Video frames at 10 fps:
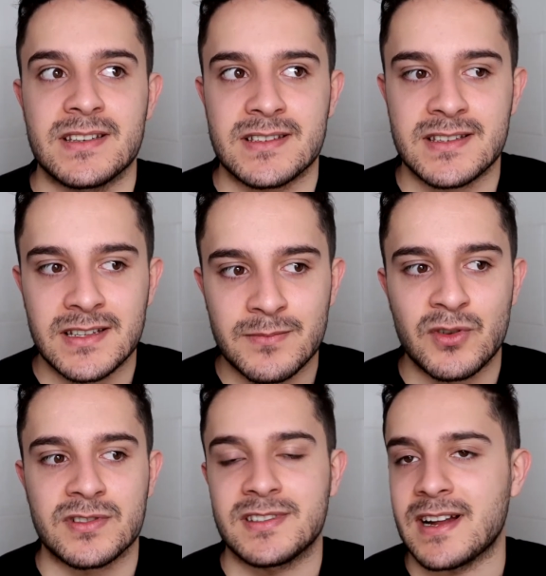si
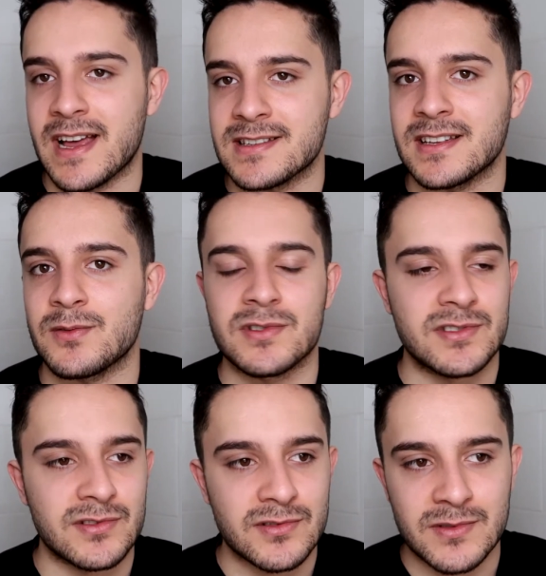dimostra essere
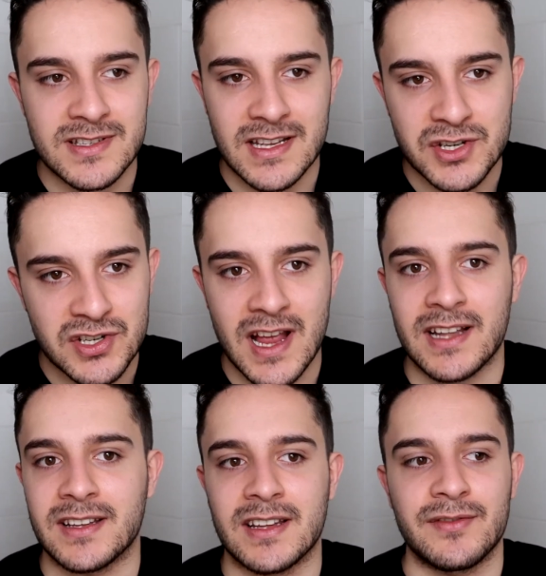questo, questa
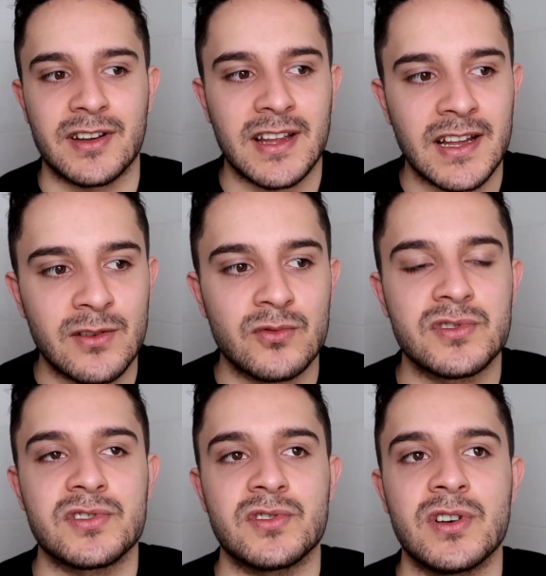scelta dei fratelli
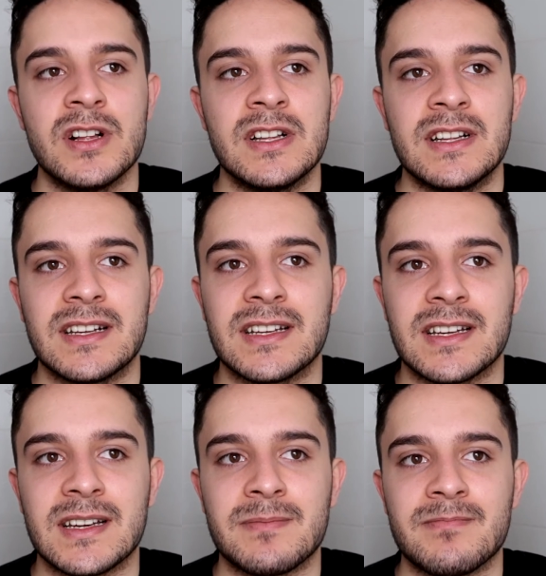russo
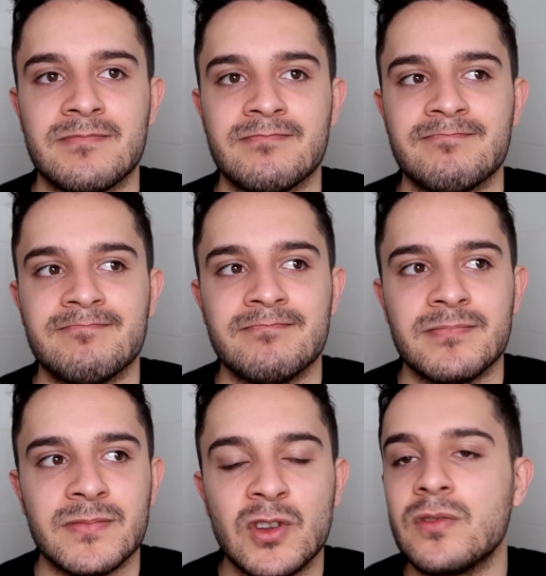ehm,
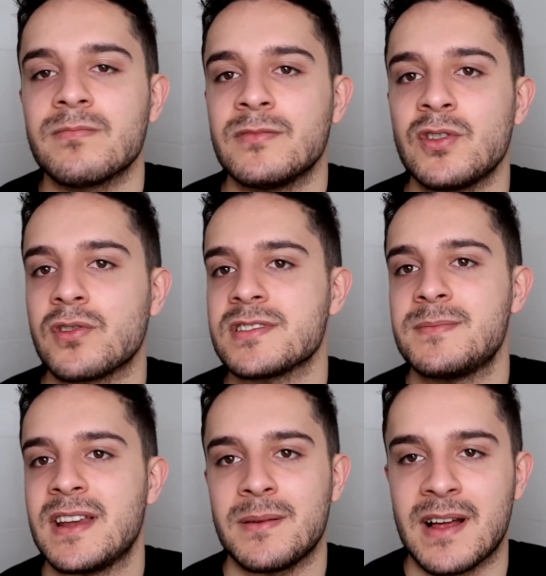non, non, così
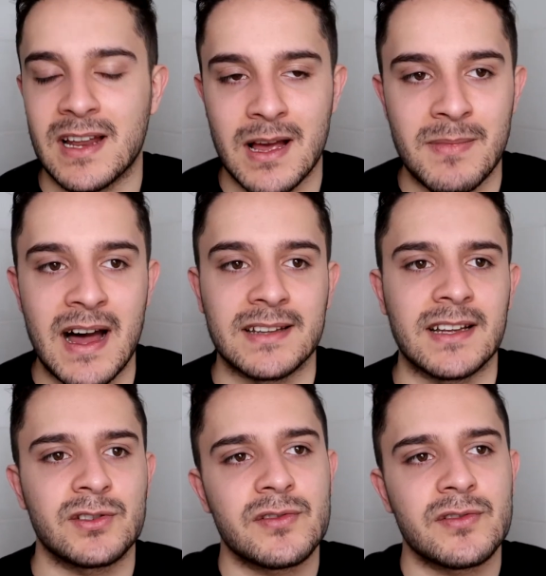ben amalgamata.